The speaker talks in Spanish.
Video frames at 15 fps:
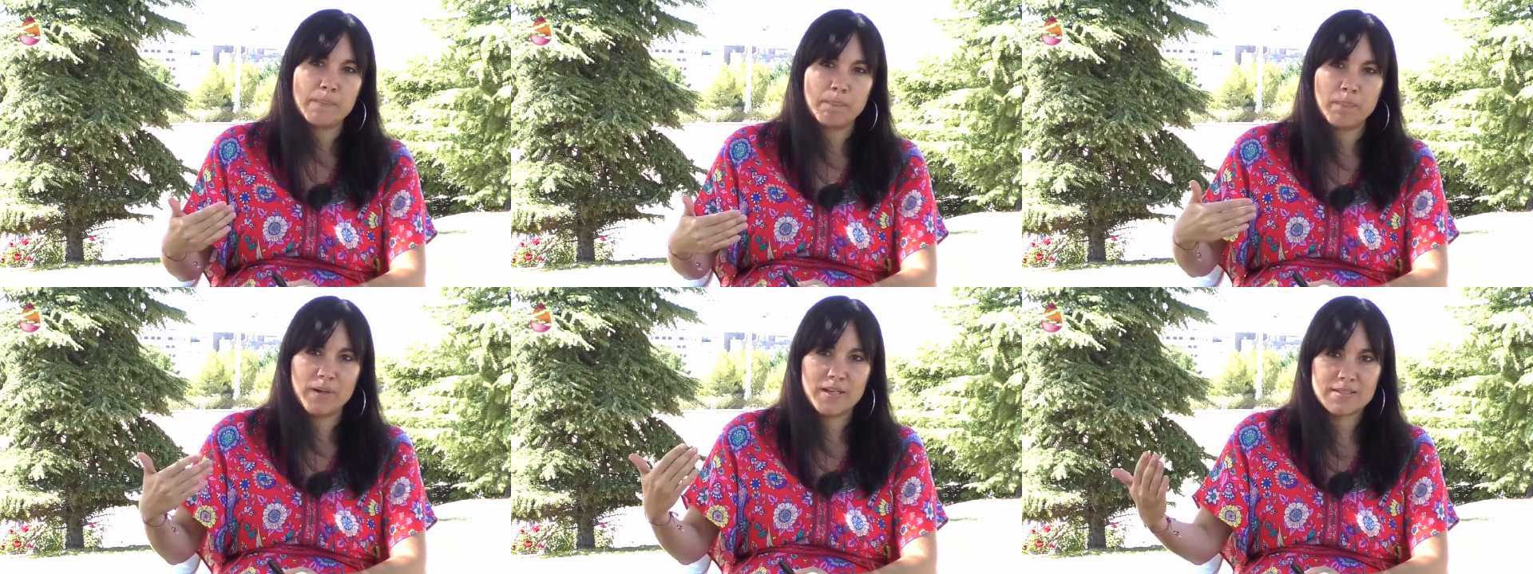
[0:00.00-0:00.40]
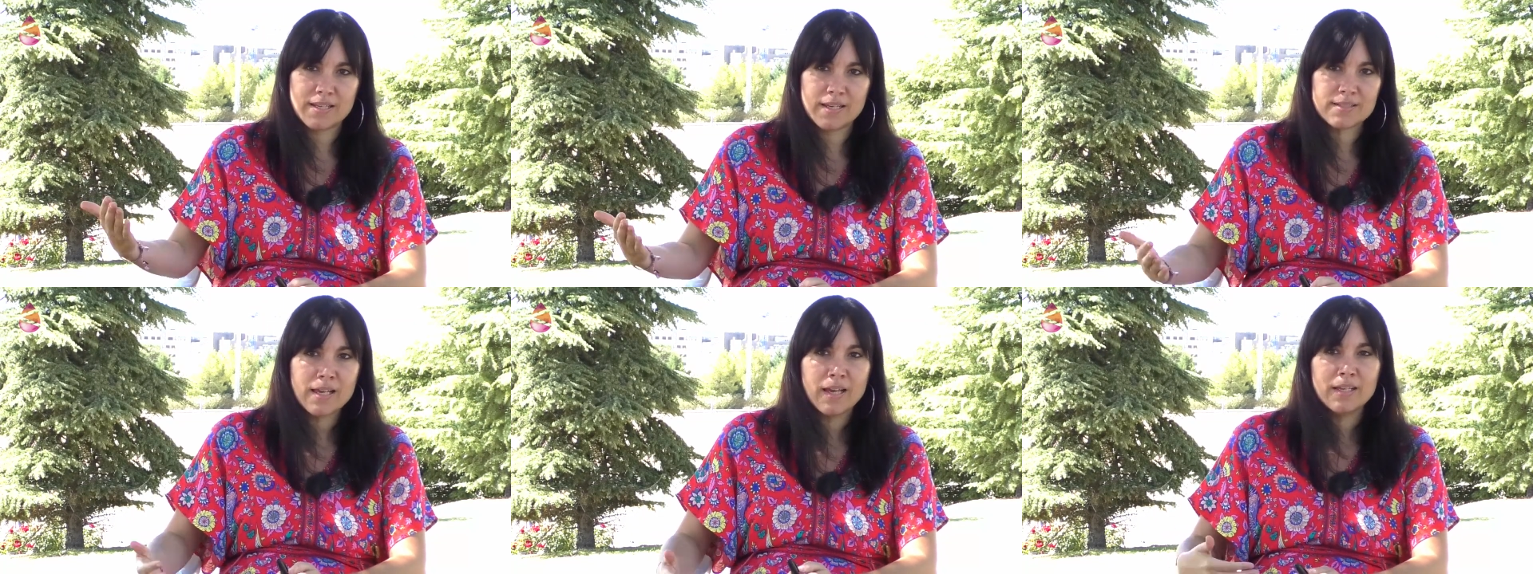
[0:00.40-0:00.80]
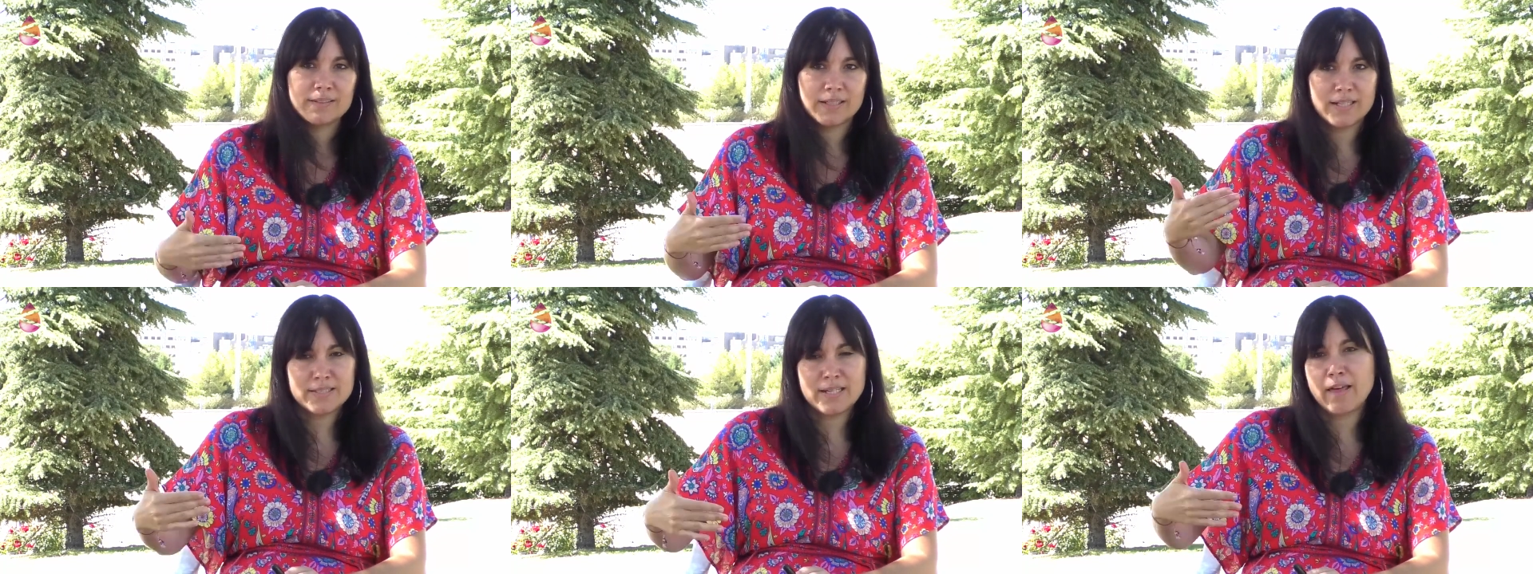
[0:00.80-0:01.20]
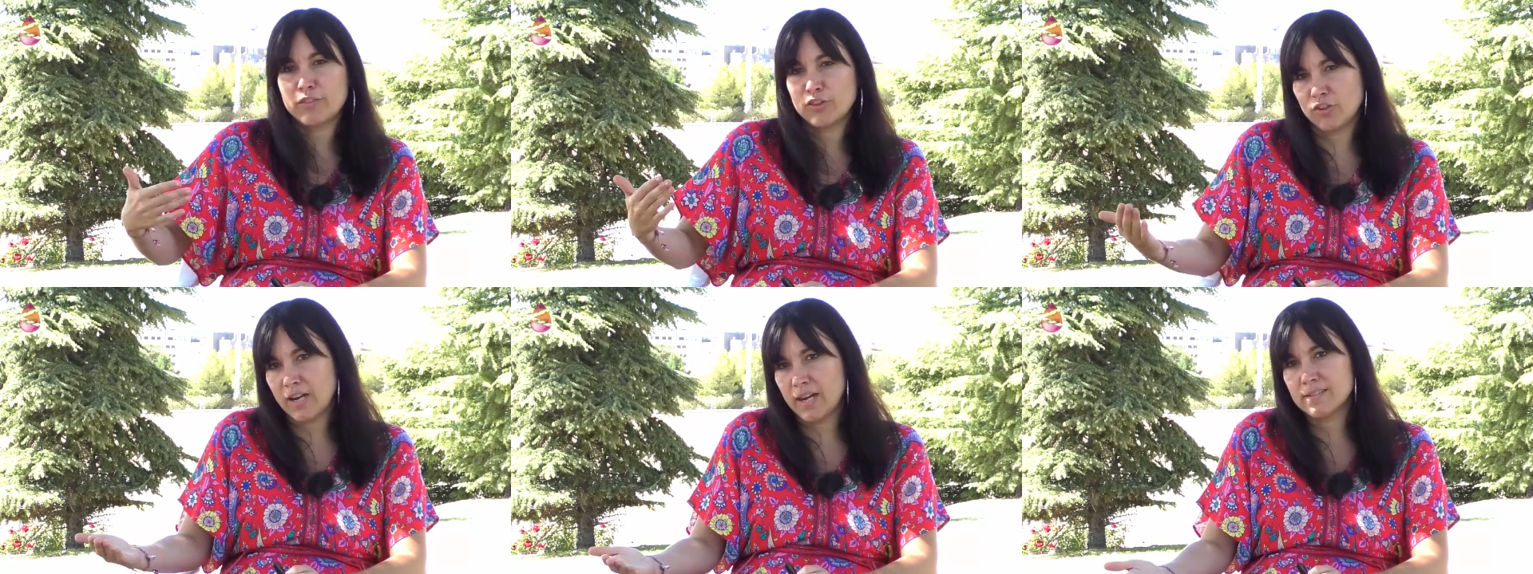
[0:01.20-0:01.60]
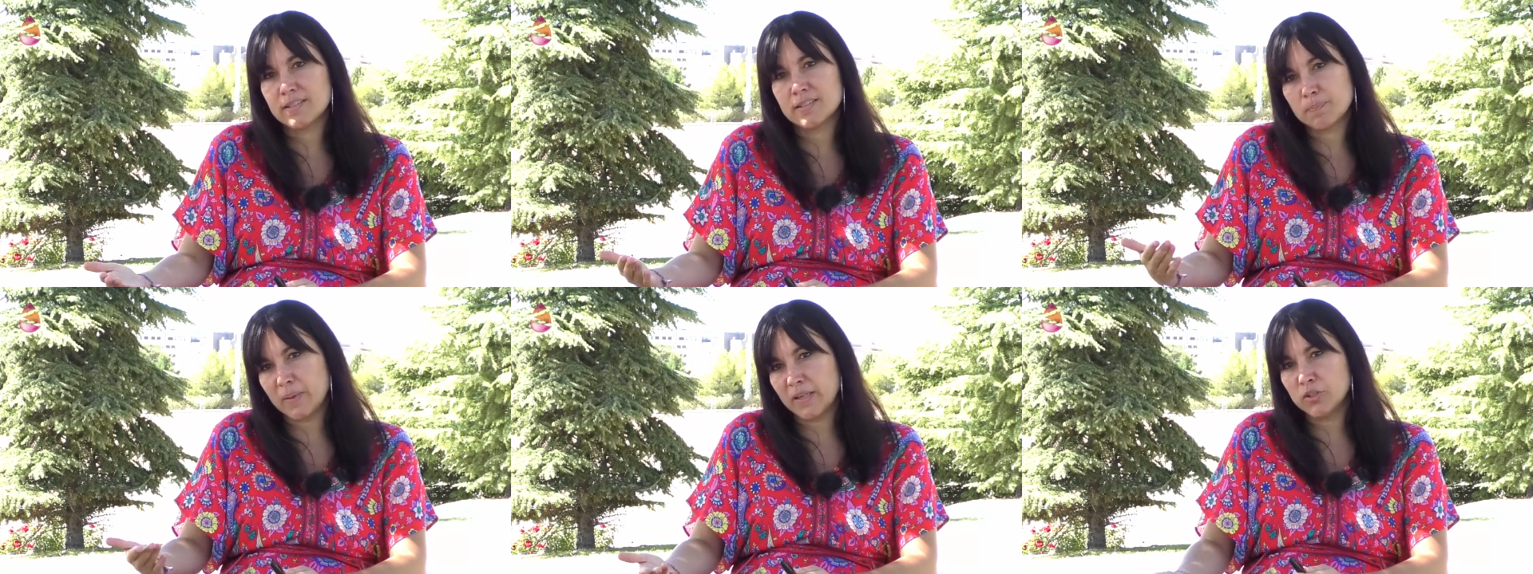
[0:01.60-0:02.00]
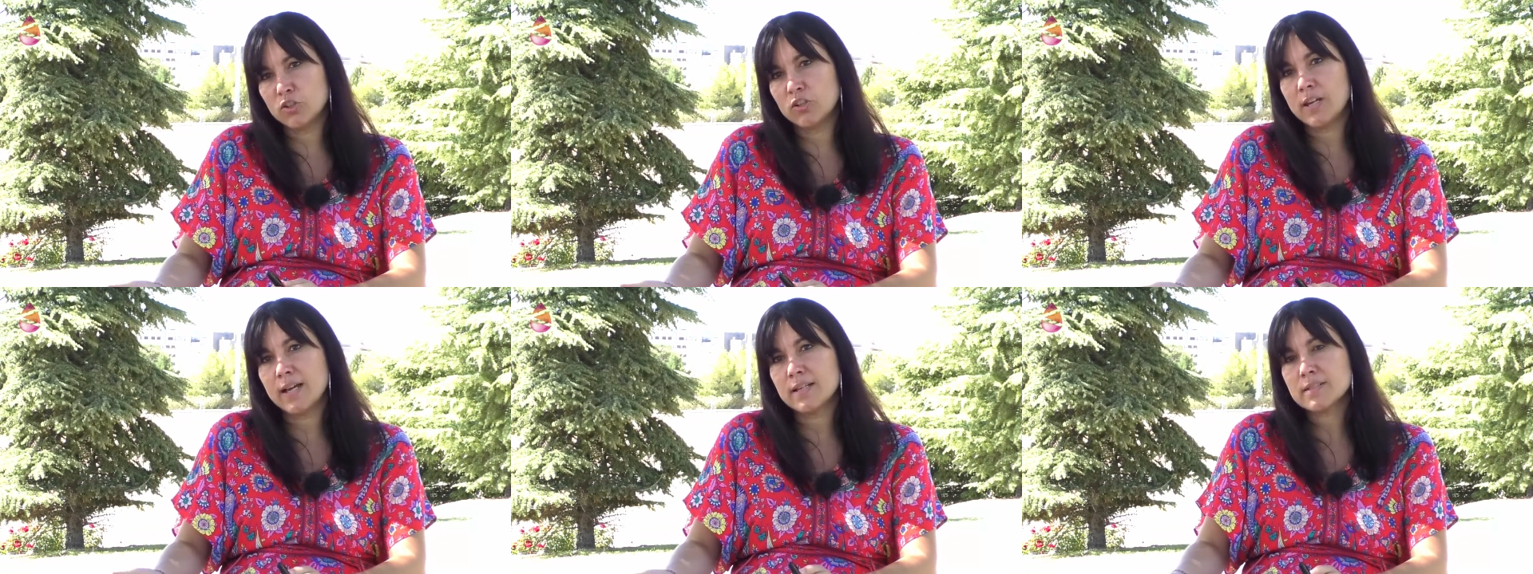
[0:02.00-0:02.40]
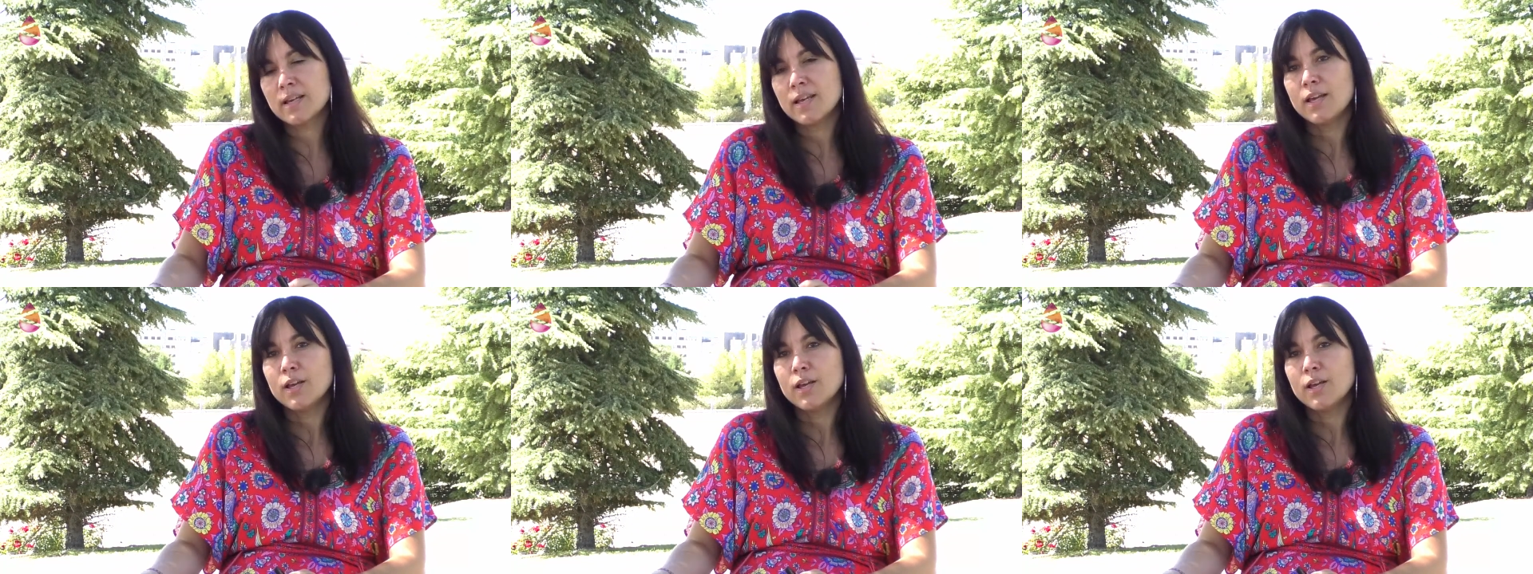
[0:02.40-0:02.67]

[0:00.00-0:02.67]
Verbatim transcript: empresas transnacionales españolas